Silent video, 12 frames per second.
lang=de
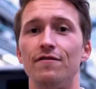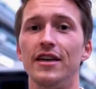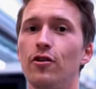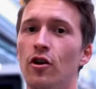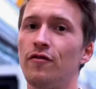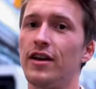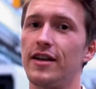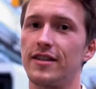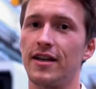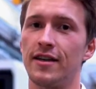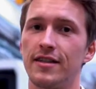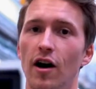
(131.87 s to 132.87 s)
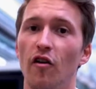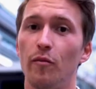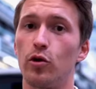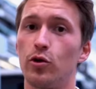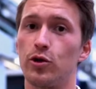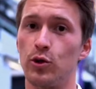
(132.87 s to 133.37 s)
wie können wir das Ganze
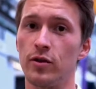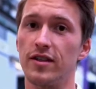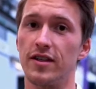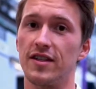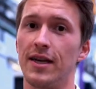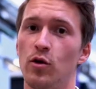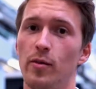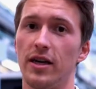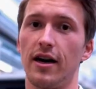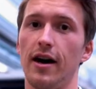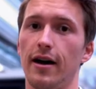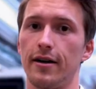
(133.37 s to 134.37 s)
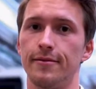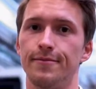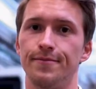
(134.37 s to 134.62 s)
auf Produktionssysteme übertragen?